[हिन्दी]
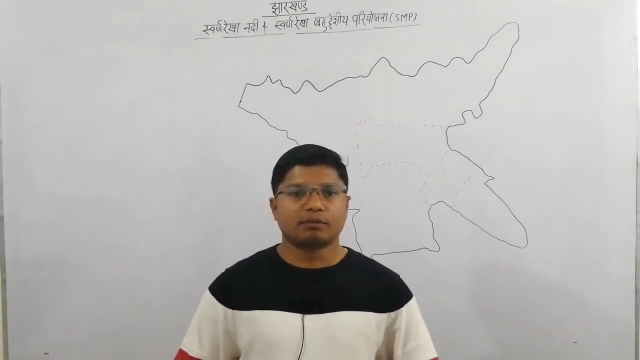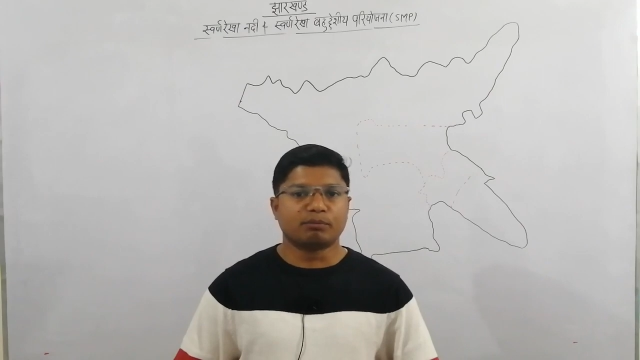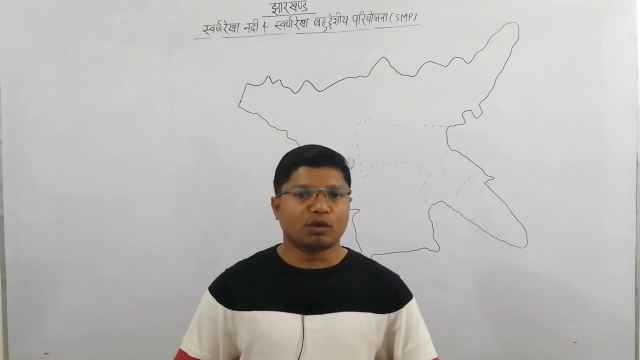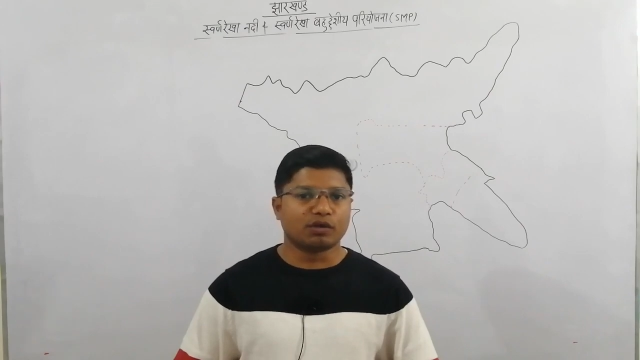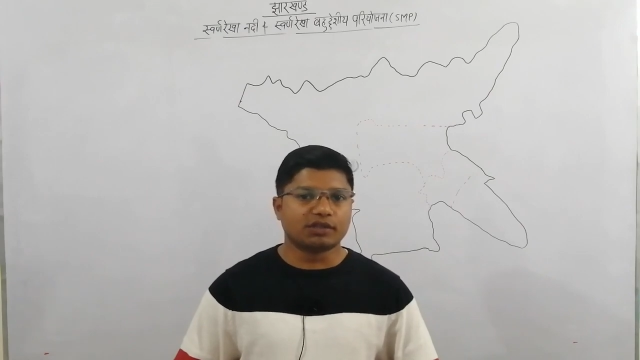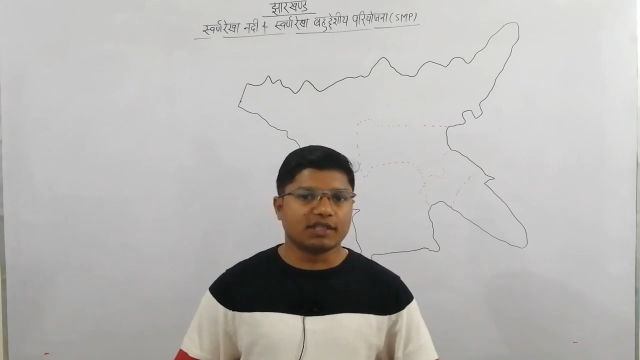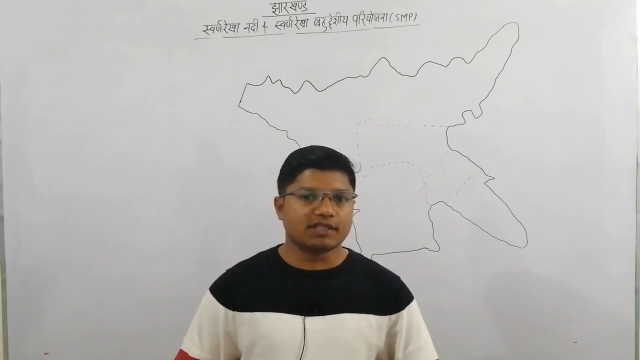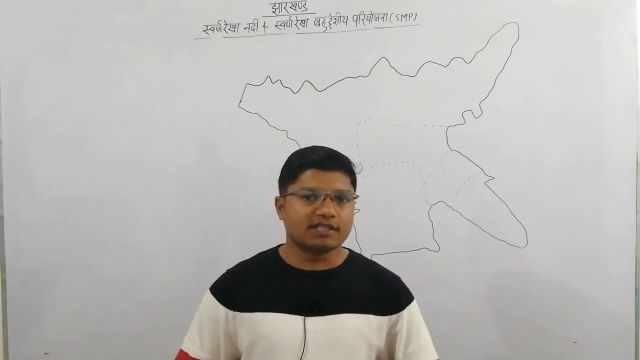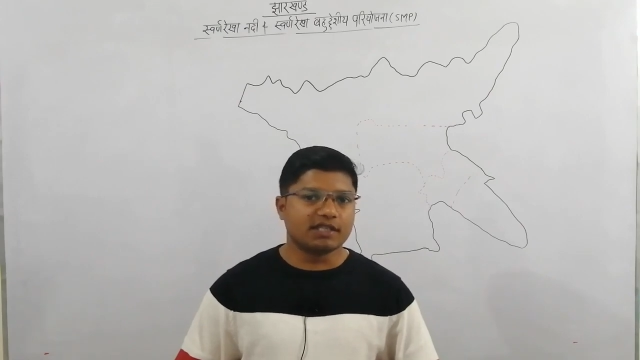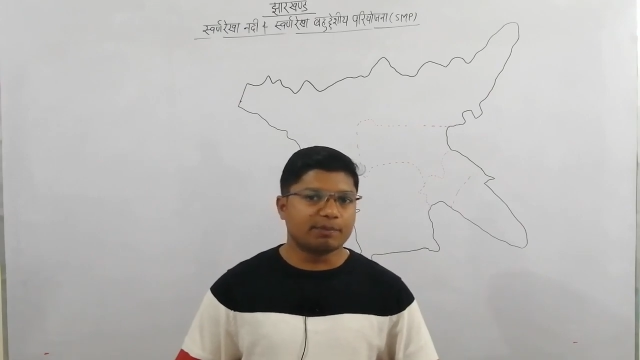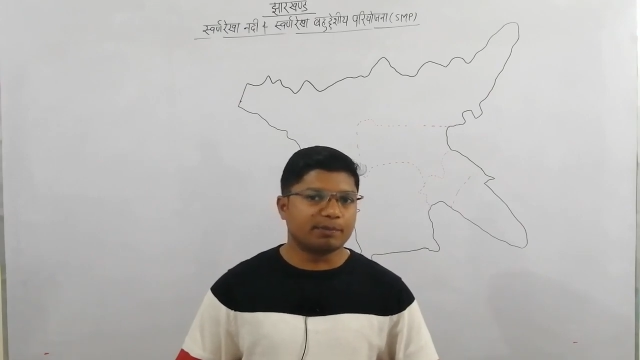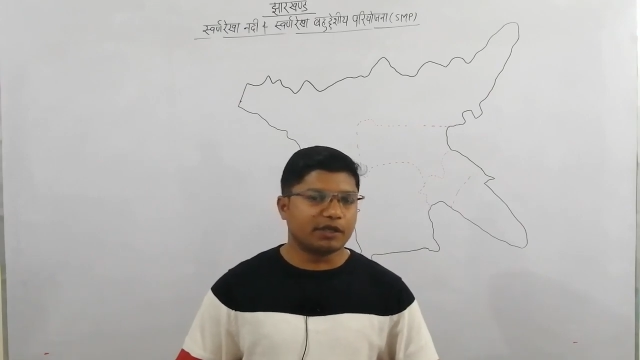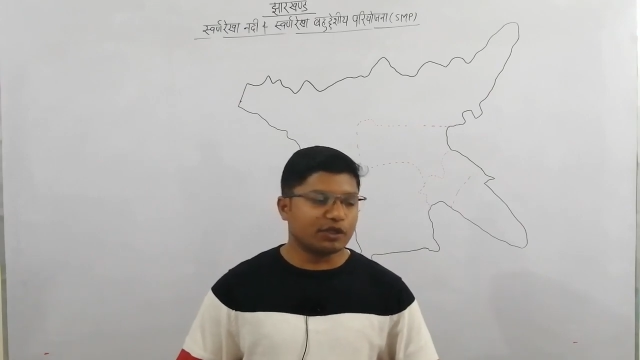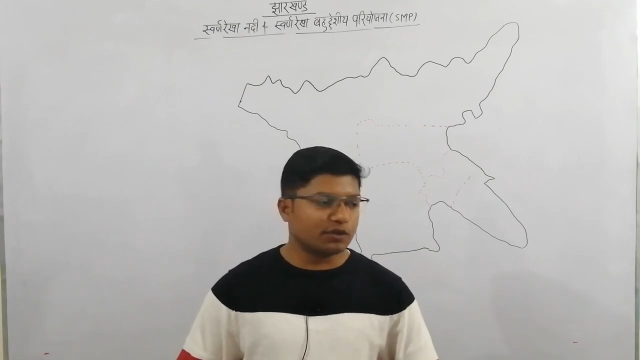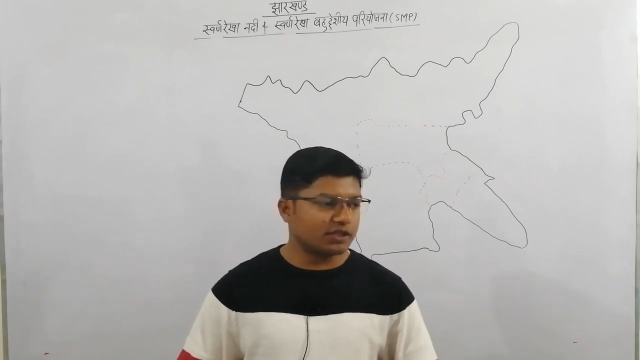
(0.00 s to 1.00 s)
बहुदेशीय
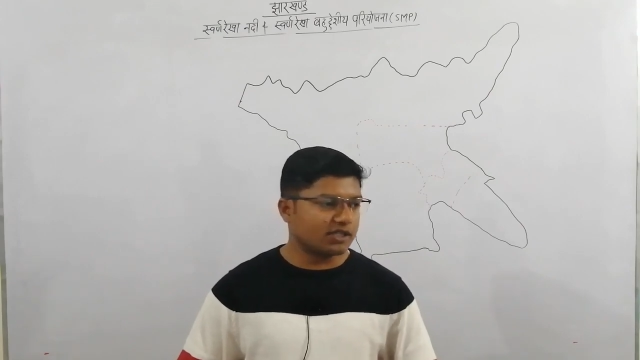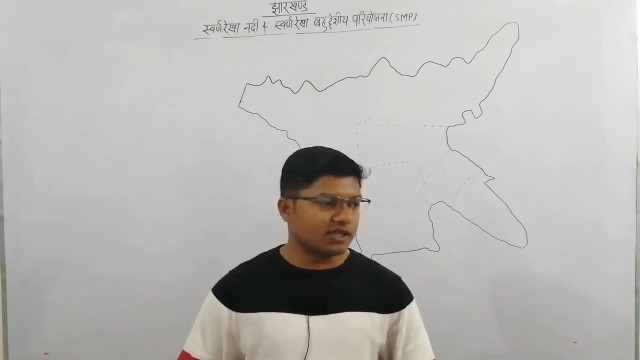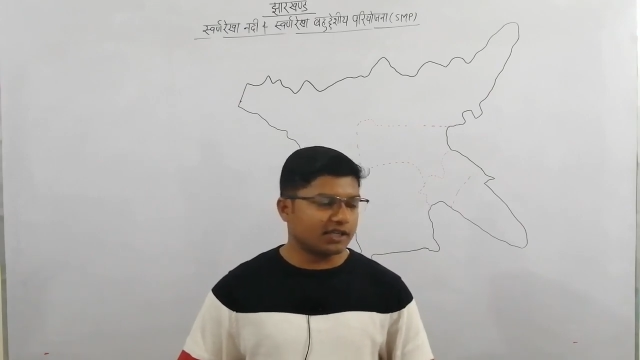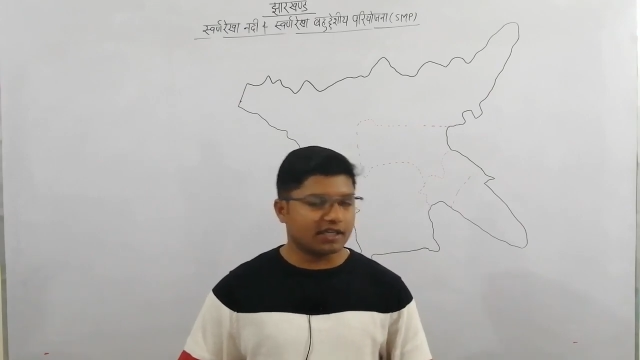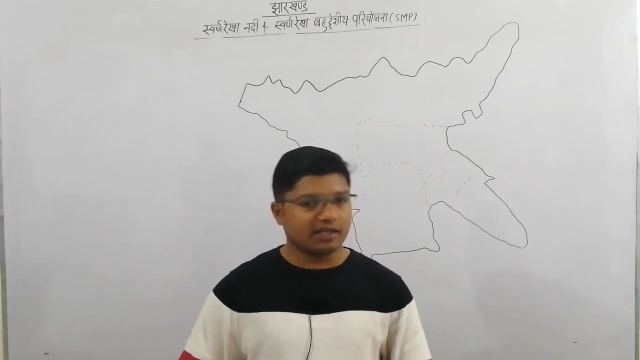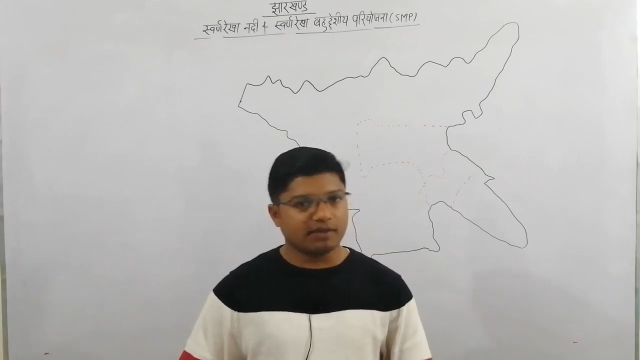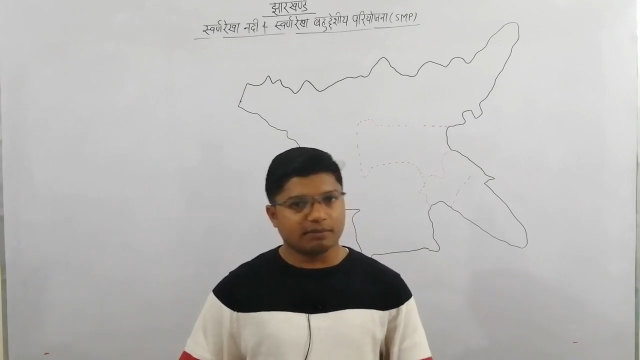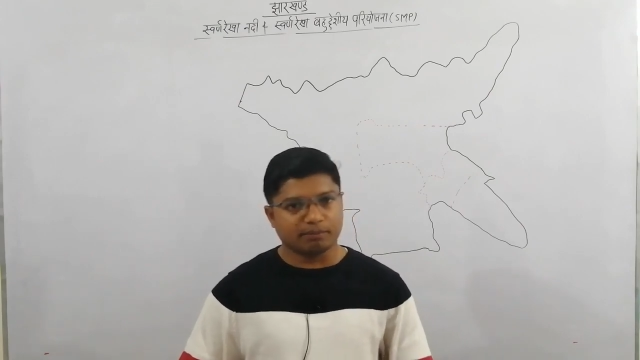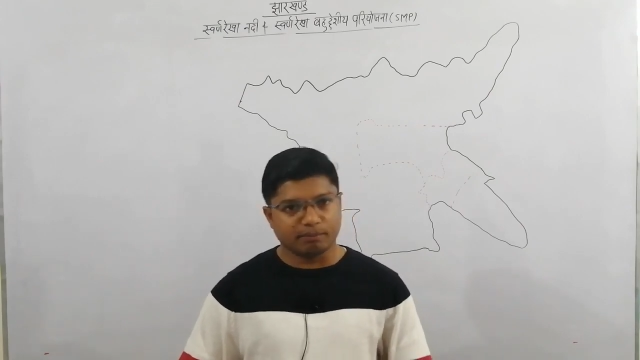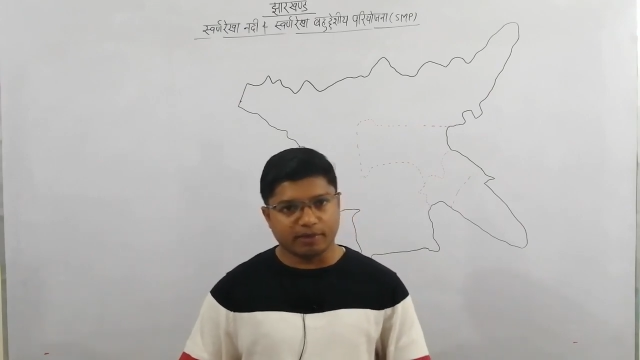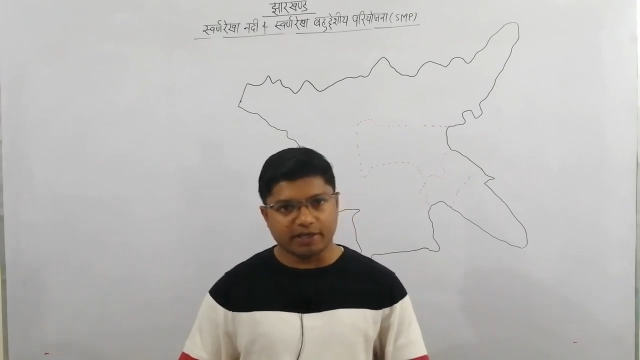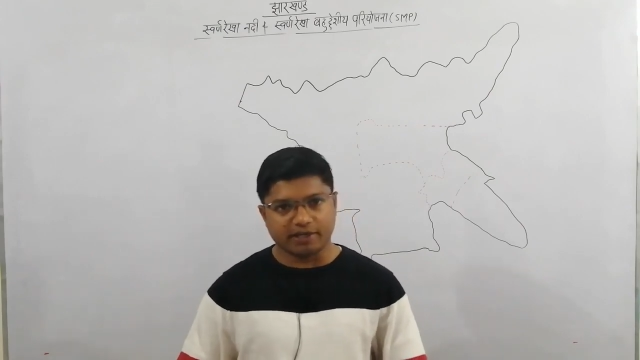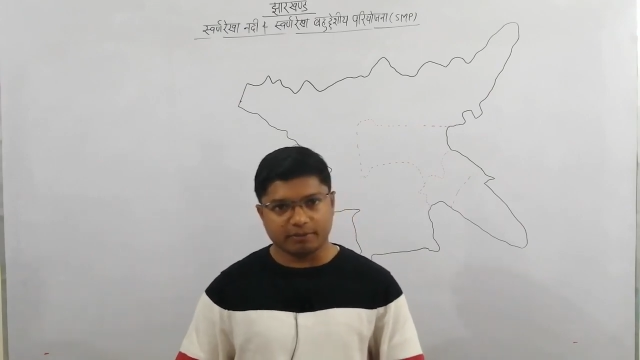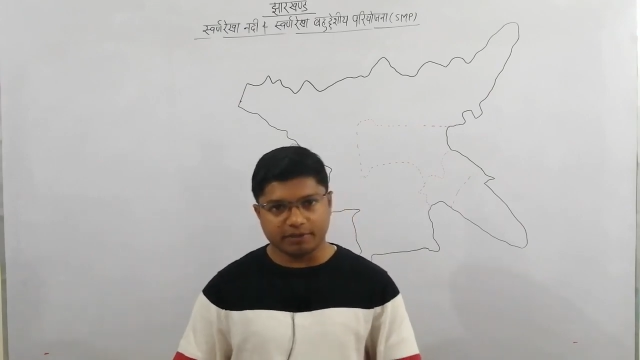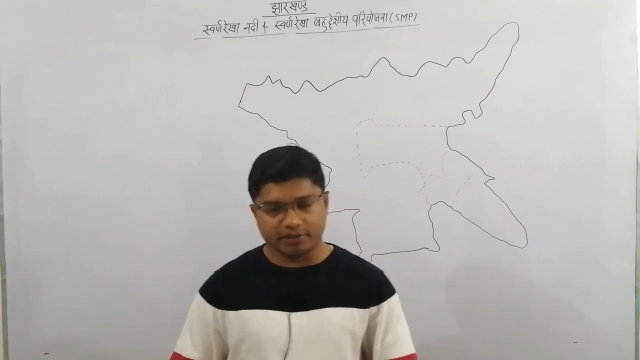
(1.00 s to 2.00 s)
परियोजना के
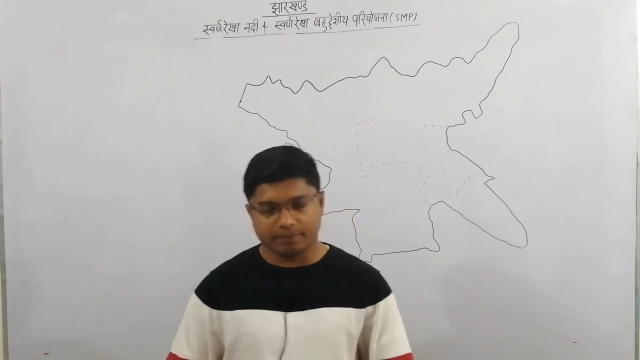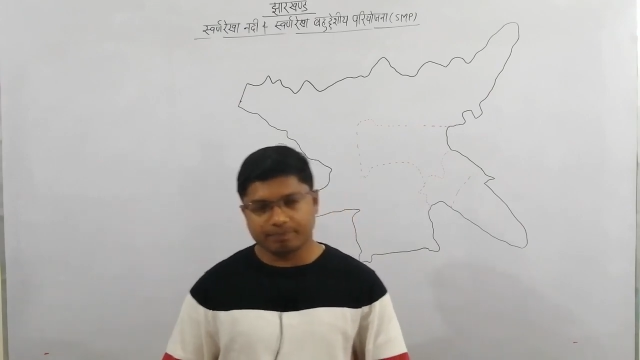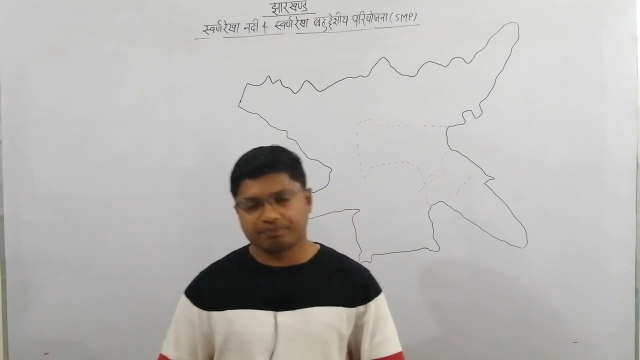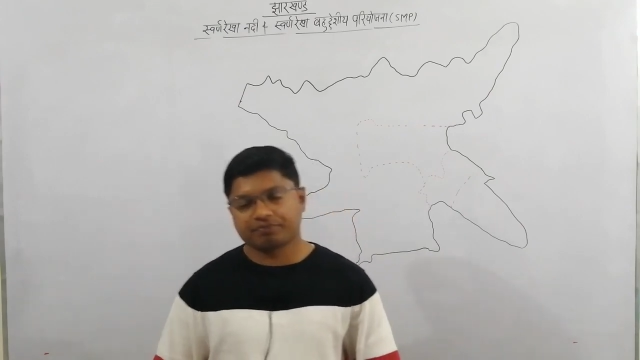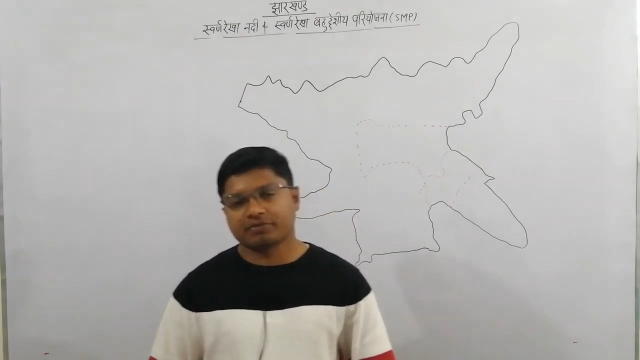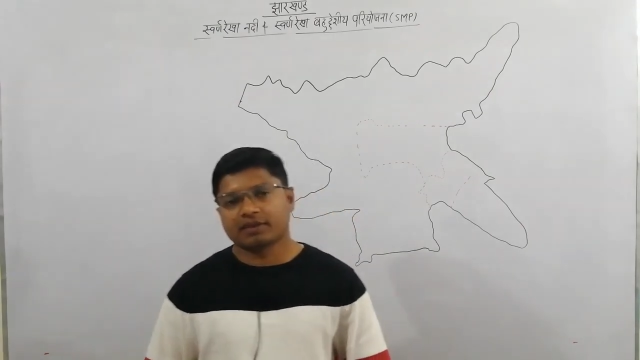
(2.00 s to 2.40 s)
बारे में